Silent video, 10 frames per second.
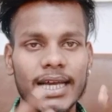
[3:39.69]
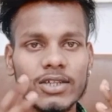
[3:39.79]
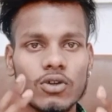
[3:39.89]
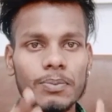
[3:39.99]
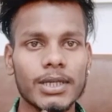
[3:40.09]

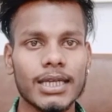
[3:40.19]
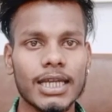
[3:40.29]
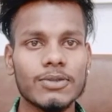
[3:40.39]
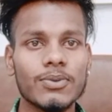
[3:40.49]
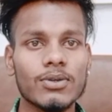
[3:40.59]
नेक्स्ट टॉपिक
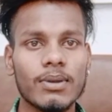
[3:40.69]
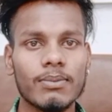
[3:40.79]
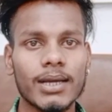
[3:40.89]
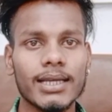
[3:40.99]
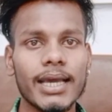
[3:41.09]
नेक्स्ट वीडियो
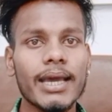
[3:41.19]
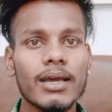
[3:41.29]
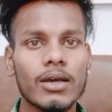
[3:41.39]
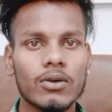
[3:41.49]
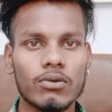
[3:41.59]
तब तो तक लिए
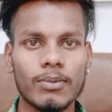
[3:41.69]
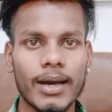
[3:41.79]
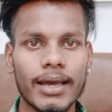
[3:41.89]
गुड